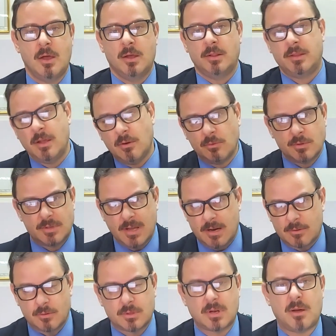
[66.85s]
Deu um
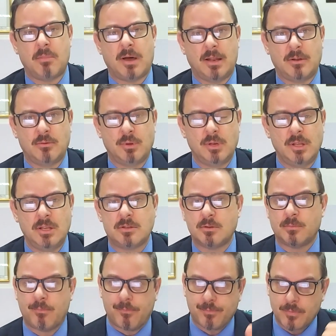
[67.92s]
certo trabalho no início.